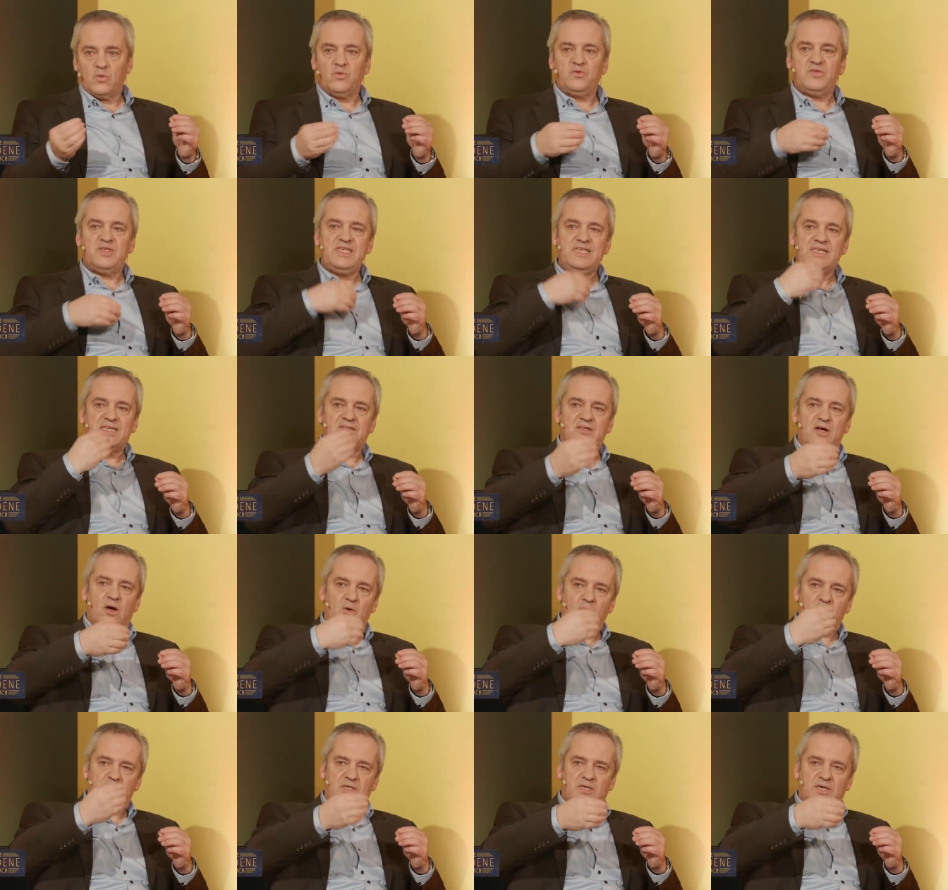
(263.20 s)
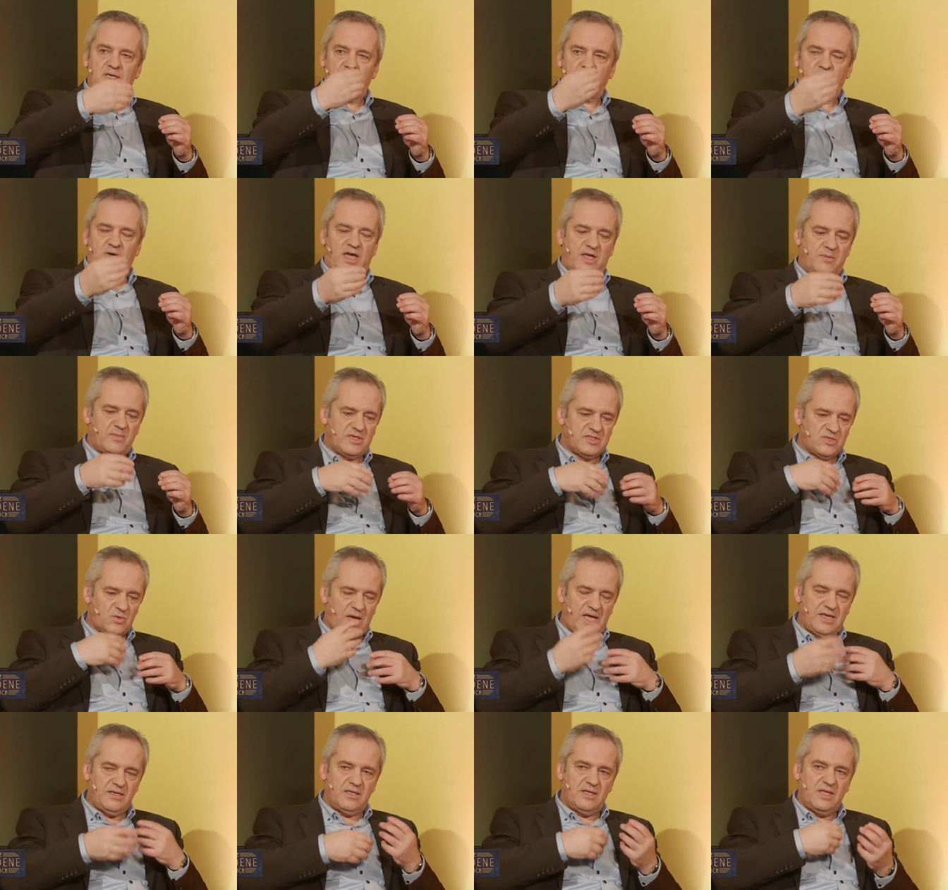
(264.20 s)
und hier tauchte dann auf einmal so
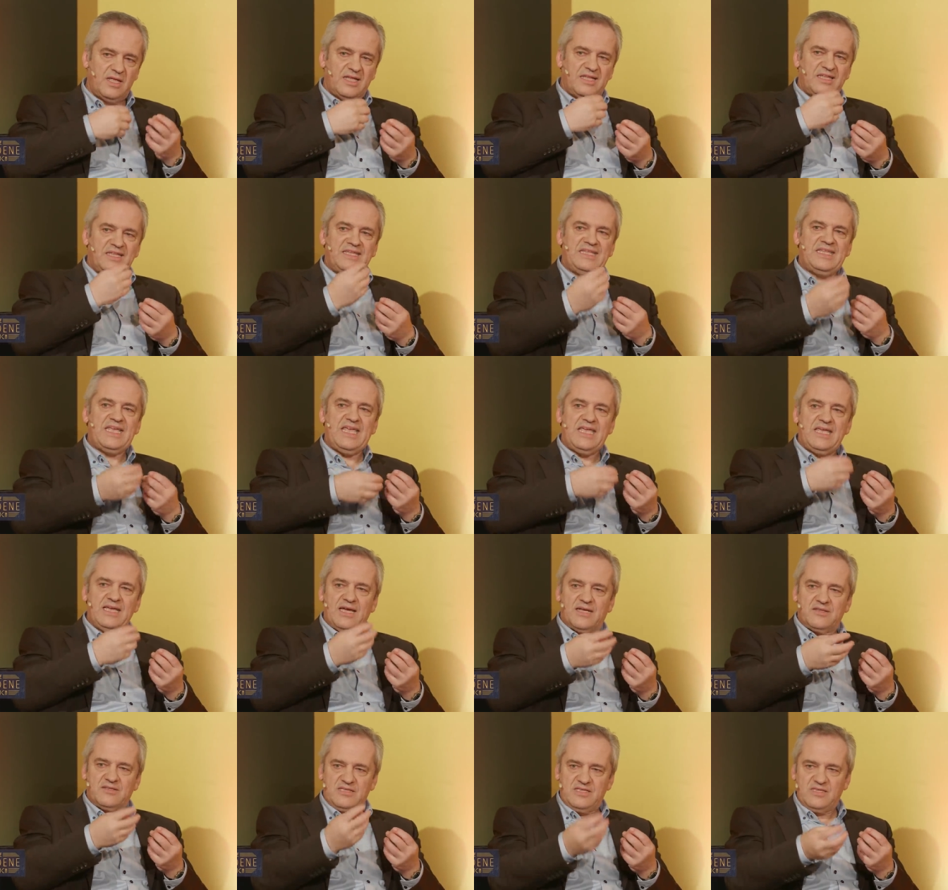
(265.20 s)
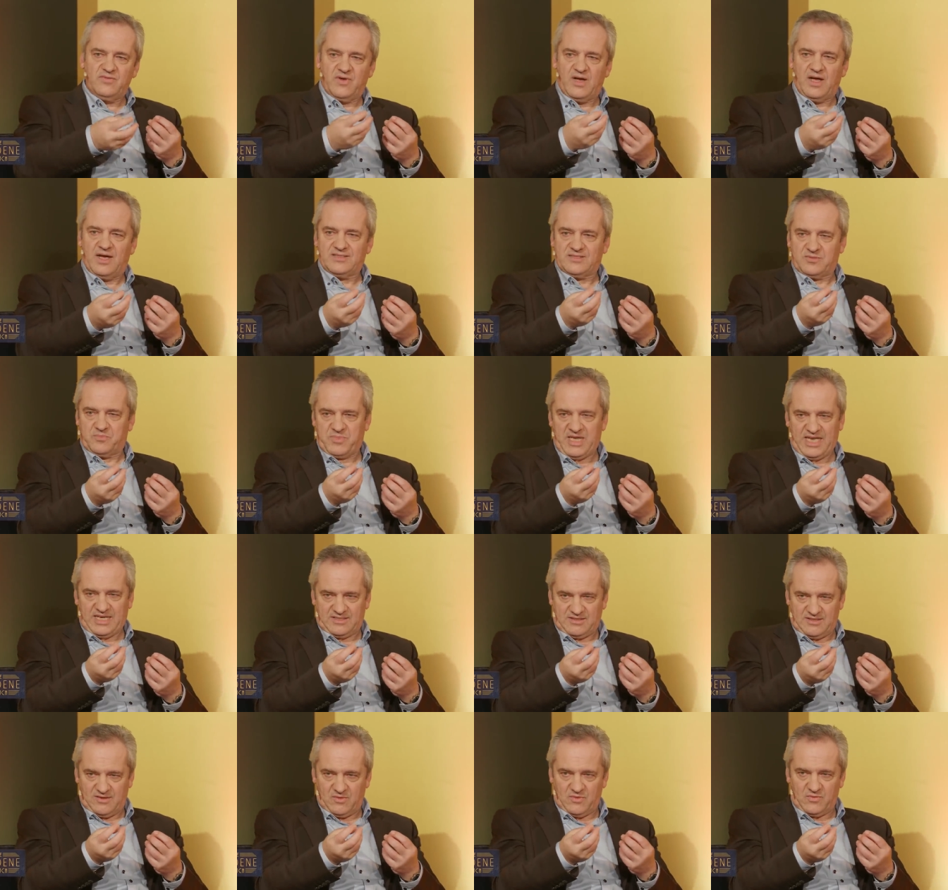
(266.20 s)
ein negativer
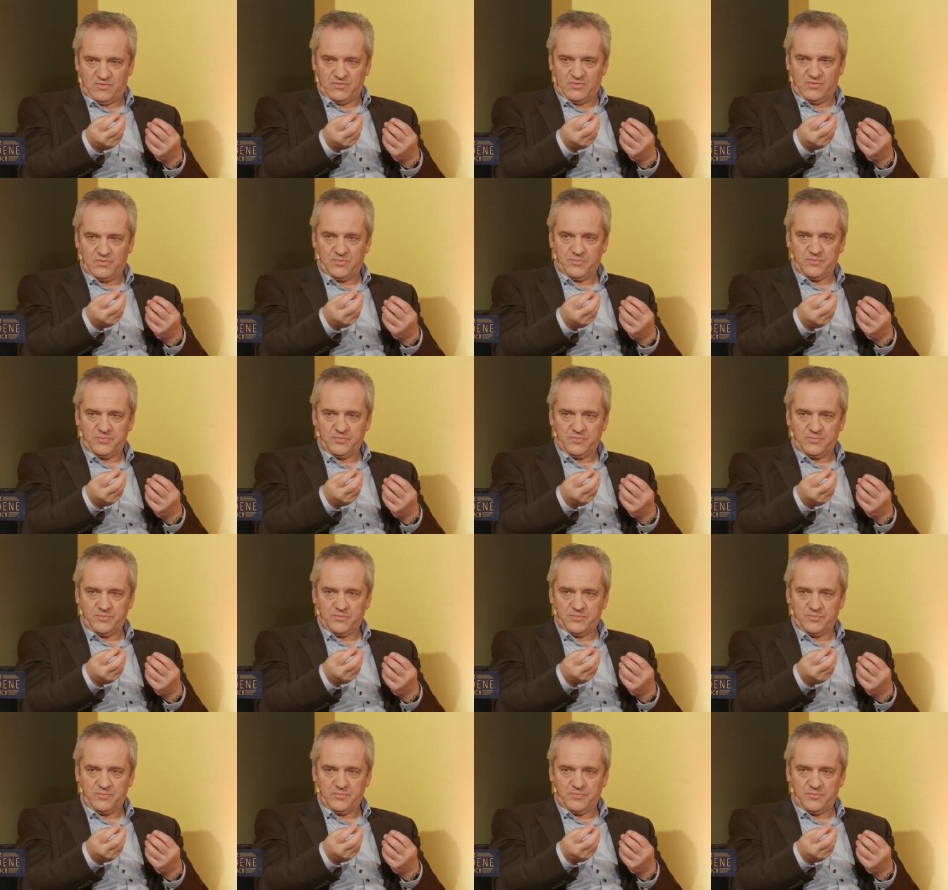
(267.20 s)
Aspekt auf.